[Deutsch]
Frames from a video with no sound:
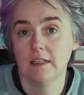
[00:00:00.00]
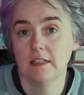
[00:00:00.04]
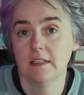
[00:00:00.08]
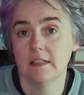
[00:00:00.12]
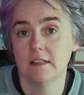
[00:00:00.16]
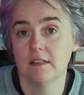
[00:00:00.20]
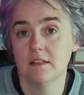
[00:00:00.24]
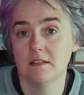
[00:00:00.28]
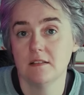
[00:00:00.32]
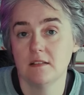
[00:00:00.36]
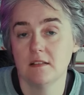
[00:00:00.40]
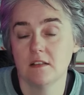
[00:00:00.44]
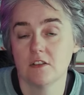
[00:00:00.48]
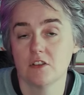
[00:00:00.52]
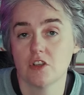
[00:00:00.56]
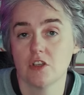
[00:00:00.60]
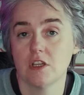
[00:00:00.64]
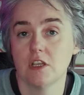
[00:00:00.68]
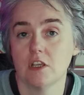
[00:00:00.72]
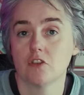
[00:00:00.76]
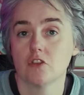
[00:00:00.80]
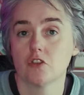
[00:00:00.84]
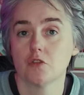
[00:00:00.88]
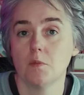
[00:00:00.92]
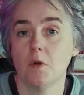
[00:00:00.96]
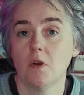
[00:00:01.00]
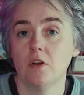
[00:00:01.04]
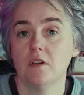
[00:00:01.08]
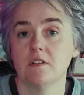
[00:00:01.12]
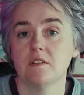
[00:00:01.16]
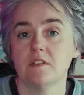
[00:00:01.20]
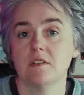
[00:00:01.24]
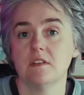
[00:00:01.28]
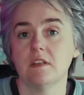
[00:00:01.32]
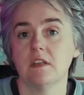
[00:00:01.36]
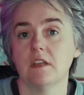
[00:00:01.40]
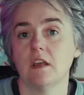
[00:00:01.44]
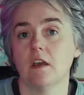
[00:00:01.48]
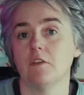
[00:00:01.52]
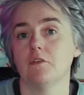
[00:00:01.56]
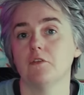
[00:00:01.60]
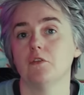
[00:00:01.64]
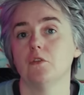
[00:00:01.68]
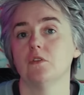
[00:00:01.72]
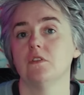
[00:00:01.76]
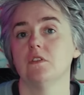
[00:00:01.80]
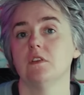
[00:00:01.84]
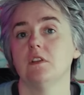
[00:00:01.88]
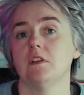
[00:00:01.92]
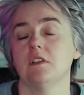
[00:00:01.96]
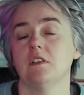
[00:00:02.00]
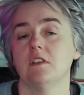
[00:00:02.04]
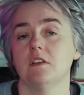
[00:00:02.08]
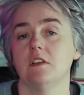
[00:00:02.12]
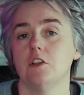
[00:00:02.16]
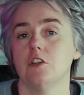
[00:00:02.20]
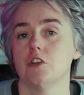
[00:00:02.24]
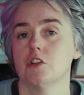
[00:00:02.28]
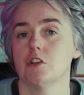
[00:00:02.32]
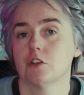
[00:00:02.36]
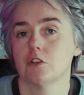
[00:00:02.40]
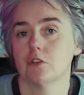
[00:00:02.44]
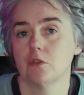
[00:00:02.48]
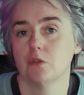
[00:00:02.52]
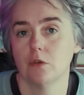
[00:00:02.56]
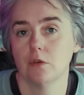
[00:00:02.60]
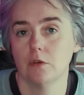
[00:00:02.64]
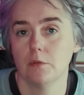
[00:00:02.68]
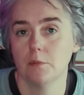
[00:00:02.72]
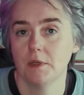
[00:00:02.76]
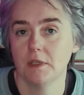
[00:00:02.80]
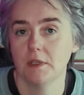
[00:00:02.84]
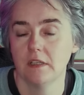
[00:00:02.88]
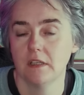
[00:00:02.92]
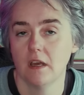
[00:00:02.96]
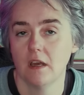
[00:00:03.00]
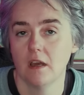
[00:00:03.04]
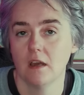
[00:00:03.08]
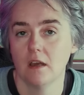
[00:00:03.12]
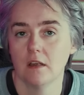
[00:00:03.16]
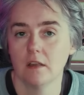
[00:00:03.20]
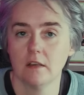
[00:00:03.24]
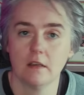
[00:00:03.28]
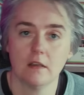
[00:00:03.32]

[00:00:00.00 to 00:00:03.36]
Jetzt ist der Schnee geschmolzen, dafür sind die Stürme da.